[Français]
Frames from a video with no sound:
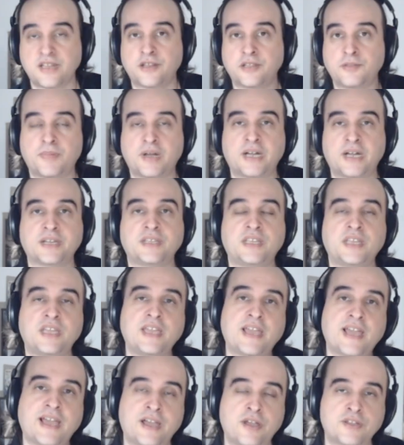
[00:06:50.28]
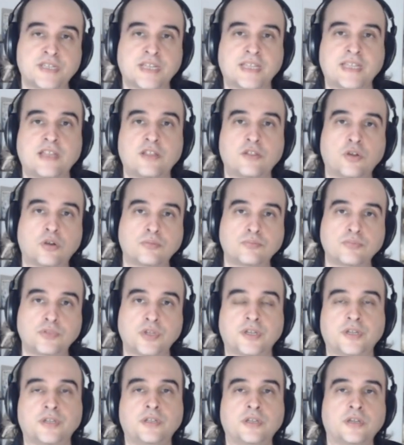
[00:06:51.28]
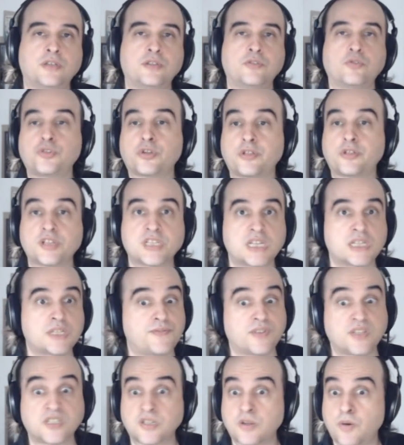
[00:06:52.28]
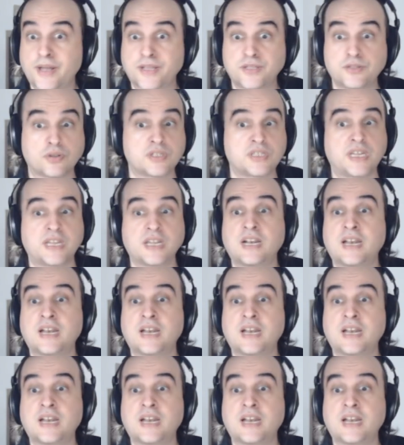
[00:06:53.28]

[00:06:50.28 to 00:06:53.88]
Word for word: a demandé à un certain nombre d'auteurs de, d'auteurs de science-fiction, Arthur C.